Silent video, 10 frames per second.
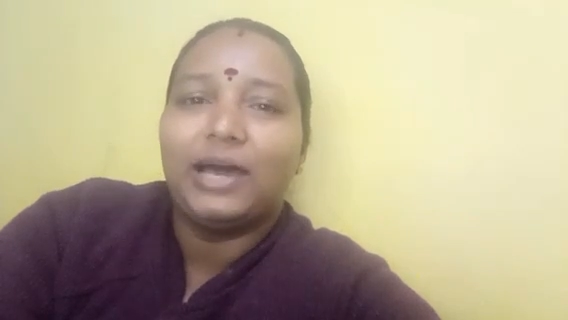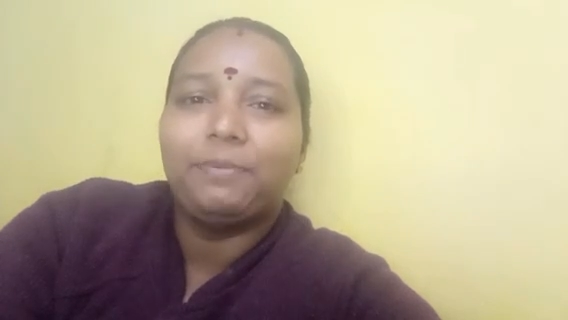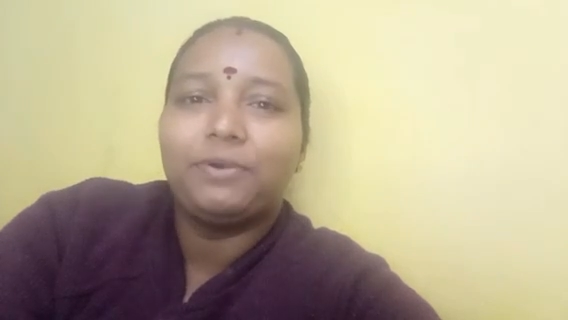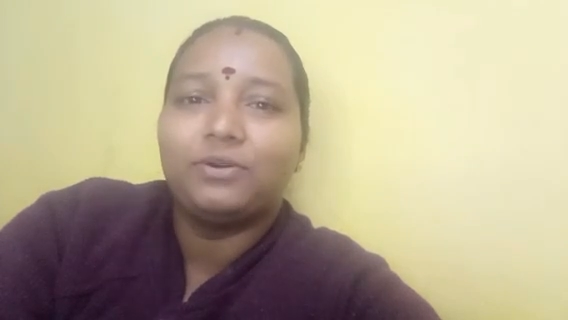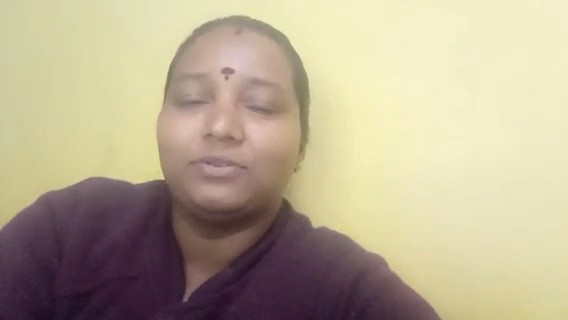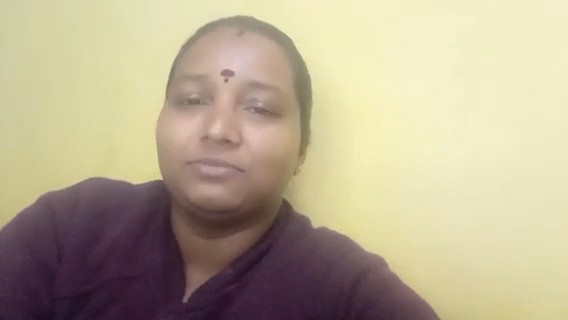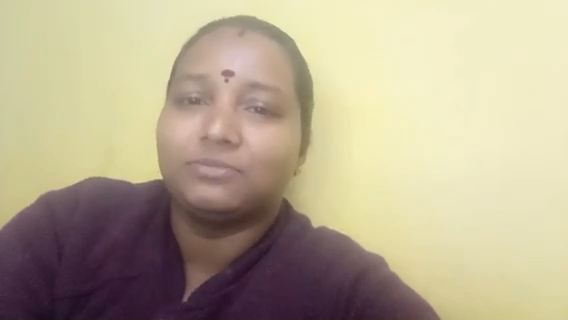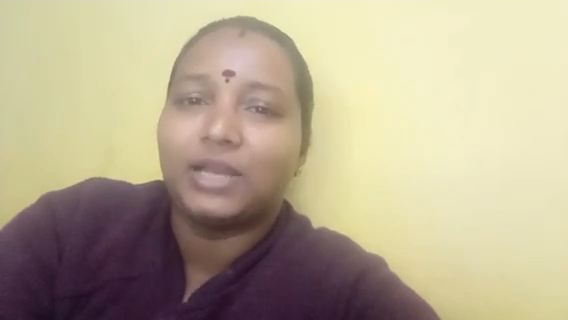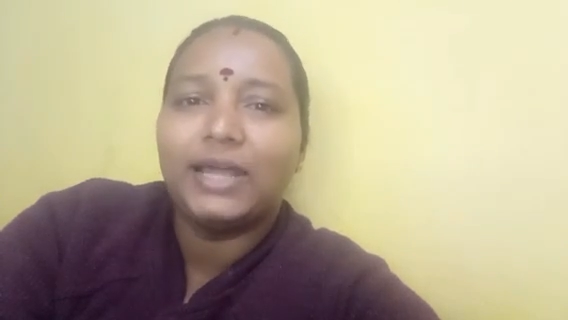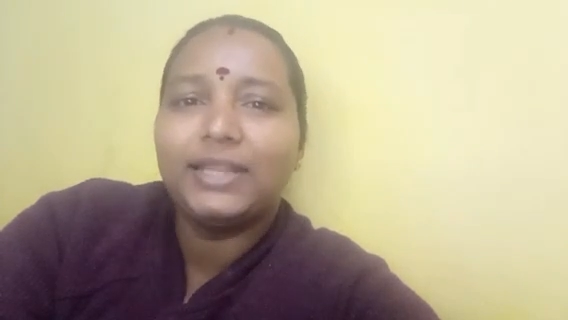அப்புறம்
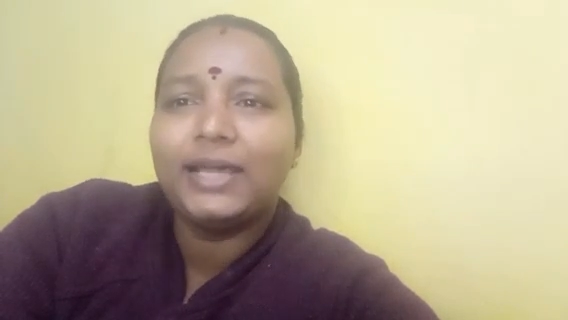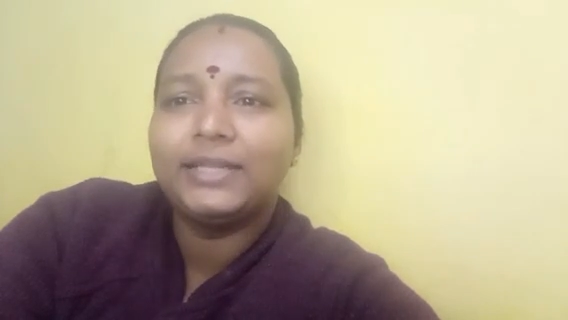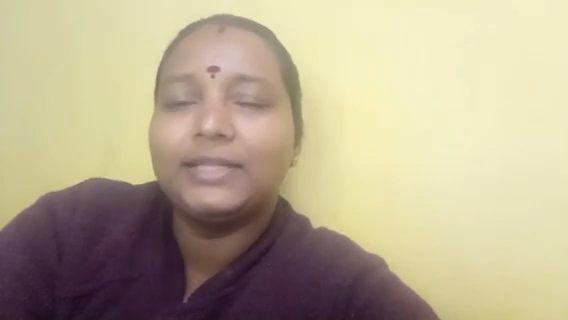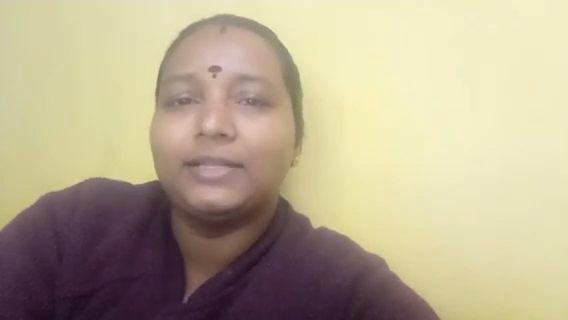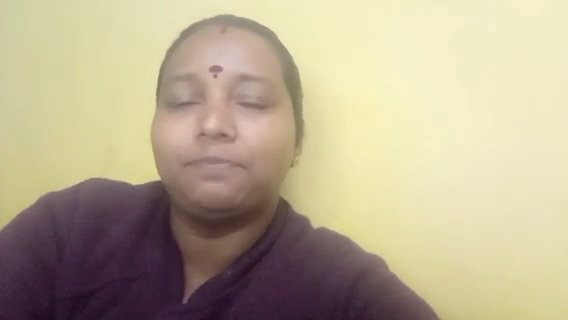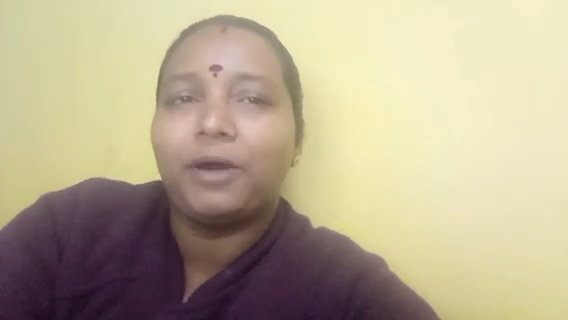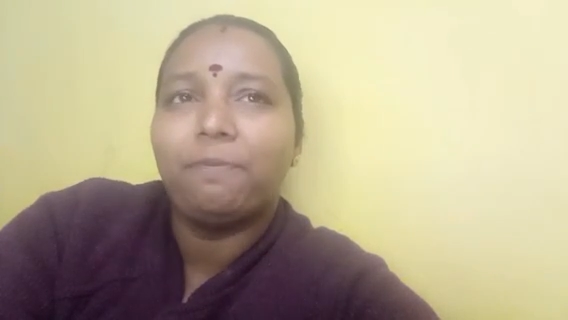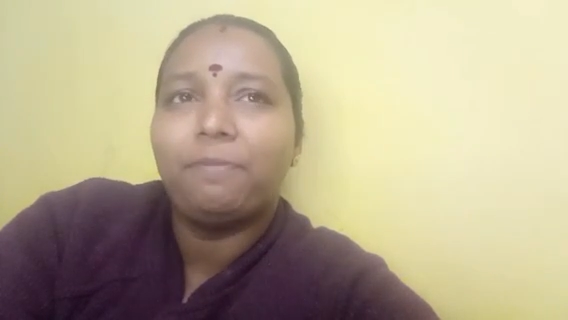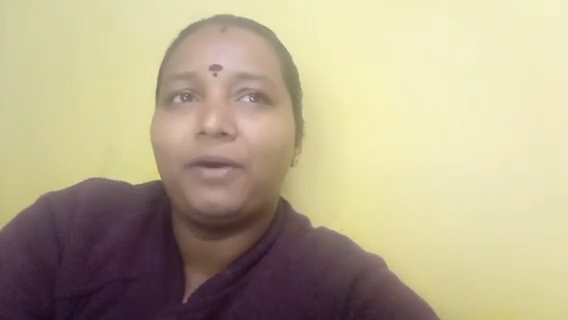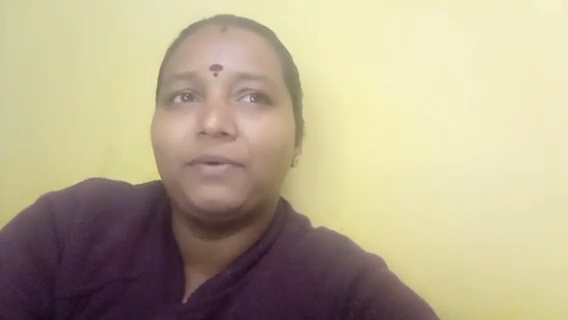நல்லா தான் இருந்தது
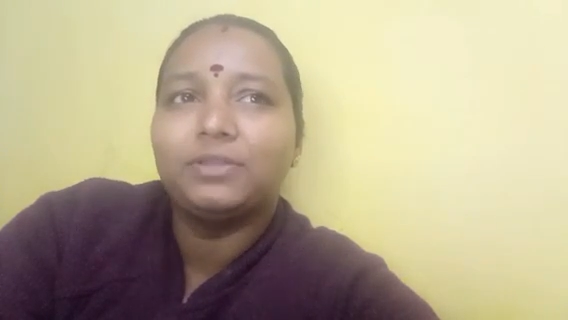பாப்பா